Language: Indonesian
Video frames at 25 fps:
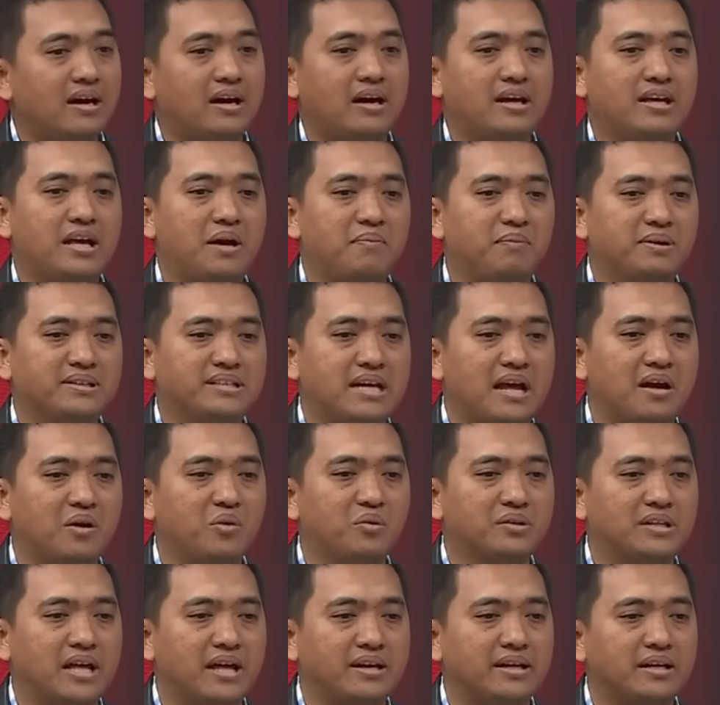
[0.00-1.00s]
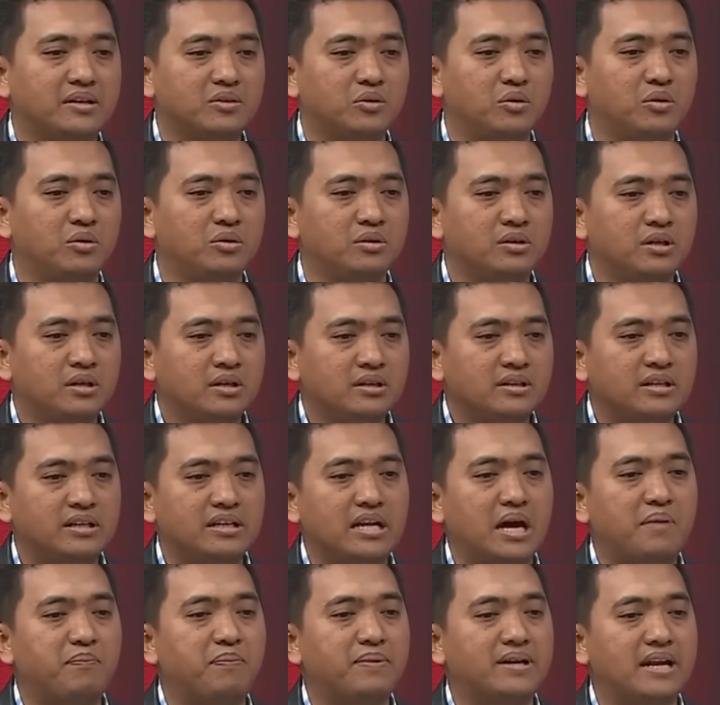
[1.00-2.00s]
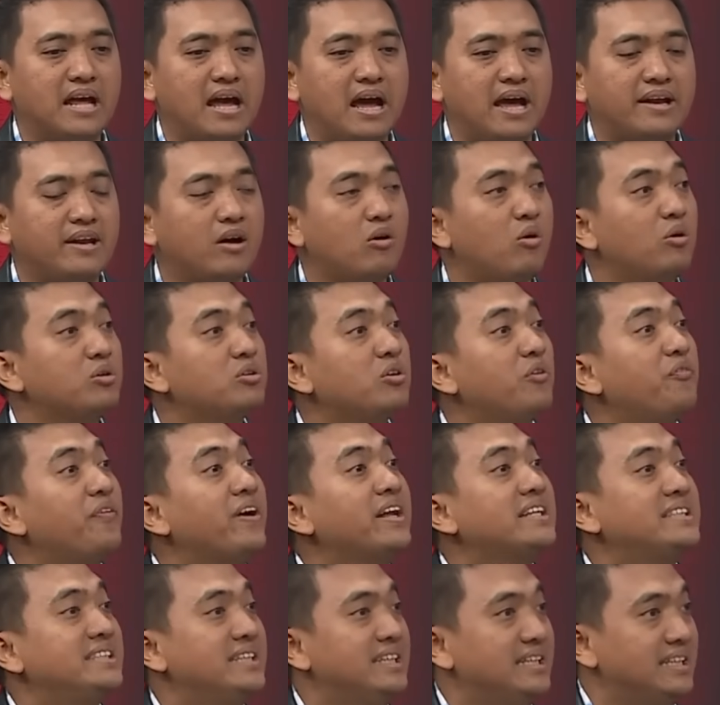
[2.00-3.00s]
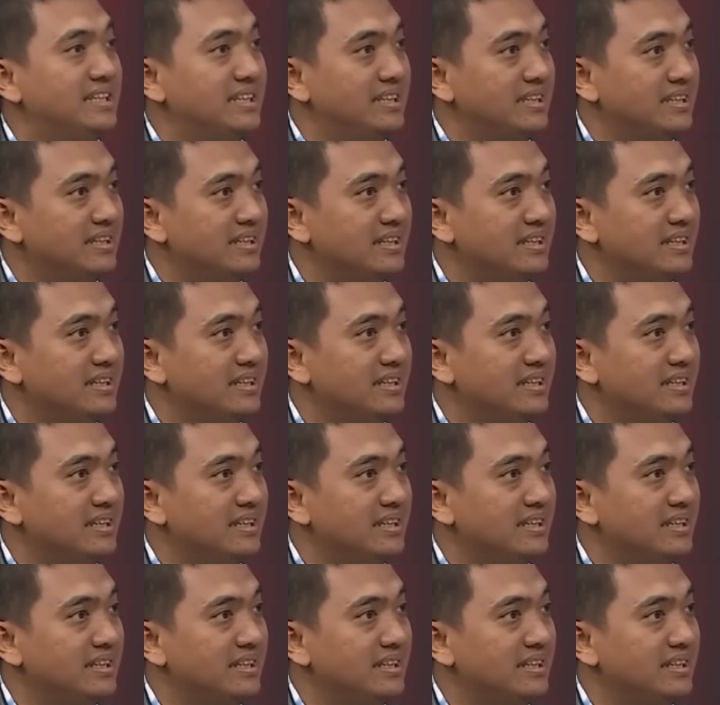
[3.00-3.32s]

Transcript: uh, yang bersangkutan itu tidak pernah ada kontroversi.